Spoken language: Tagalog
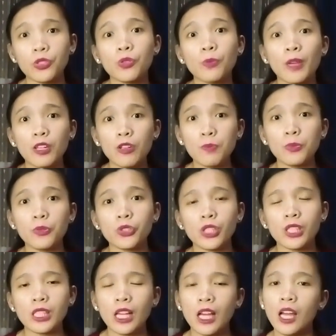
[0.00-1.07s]
So, meron po siya
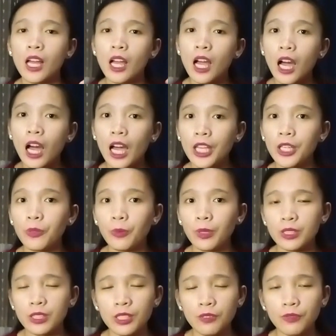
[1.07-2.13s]
sa
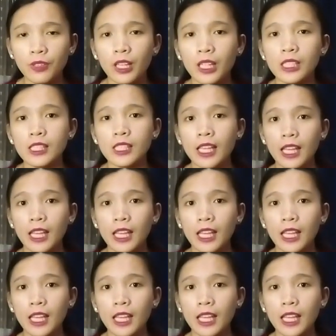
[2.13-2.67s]
iOS device